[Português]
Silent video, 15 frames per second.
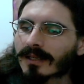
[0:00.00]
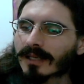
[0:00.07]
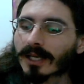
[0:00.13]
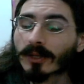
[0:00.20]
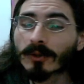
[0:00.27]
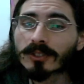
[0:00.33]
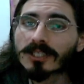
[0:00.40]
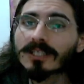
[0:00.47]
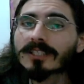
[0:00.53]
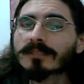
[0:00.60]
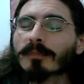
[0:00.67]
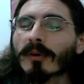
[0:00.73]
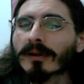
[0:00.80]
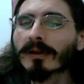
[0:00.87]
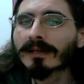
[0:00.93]
Eu não tinha
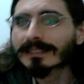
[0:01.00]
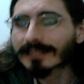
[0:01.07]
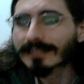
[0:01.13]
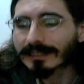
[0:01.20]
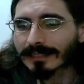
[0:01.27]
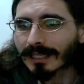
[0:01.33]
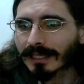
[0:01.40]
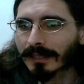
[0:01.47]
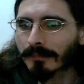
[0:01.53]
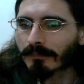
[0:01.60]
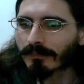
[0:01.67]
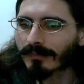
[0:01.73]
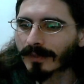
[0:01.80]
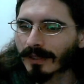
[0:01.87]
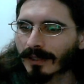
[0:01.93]
spoiler dessa saga,
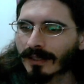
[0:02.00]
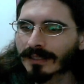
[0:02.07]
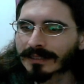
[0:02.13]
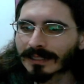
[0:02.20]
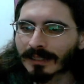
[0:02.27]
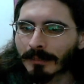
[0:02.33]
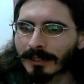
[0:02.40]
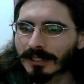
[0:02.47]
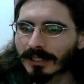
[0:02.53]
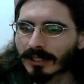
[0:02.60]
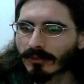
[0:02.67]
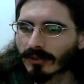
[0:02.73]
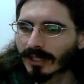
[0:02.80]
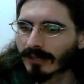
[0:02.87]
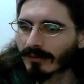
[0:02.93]
e exatamente aqui,
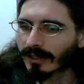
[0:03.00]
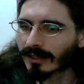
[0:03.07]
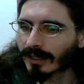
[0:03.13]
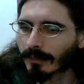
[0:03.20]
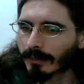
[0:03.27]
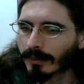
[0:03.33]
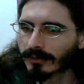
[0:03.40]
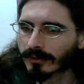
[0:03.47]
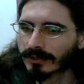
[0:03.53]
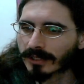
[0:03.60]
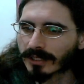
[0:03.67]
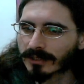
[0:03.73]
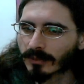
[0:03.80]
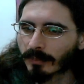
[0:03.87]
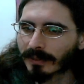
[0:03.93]
eu vou gravar a tela para
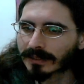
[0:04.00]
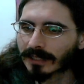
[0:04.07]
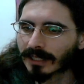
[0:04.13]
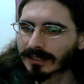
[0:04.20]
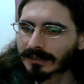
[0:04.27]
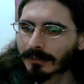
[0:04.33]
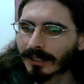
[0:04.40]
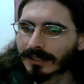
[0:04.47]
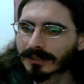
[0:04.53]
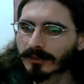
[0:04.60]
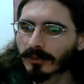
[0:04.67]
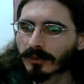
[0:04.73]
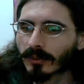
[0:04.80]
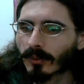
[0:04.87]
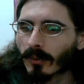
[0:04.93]
vocês, eu vou passar as imagens
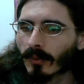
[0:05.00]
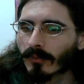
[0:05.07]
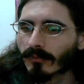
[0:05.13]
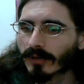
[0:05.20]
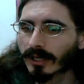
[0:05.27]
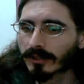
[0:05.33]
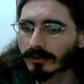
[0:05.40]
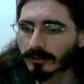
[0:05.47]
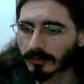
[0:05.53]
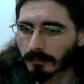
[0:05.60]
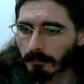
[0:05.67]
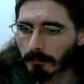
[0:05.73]
enquanto eu converso.